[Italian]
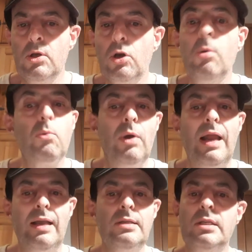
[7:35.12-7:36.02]
Comunque
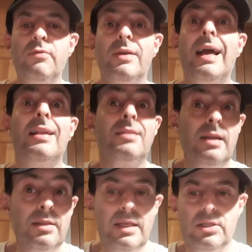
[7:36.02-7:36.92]
la classifica al
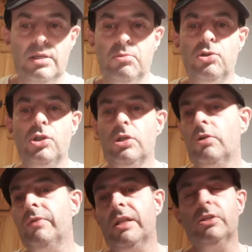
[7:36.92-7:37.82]
trentesimo
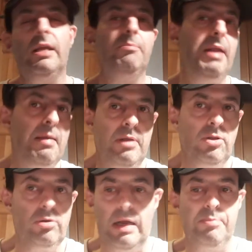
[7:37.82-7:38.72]
giro vede sempre
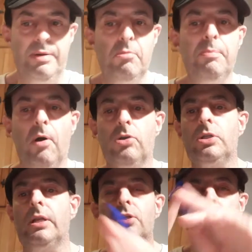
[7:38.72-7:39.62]
Hamilton al primo
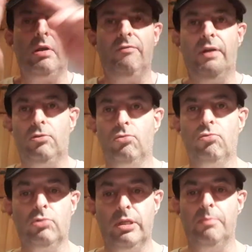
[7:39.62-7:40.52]
posto, adesso che hanno fatto
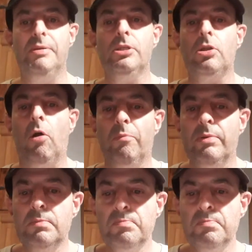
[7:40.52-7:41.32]
tutti il pit stop.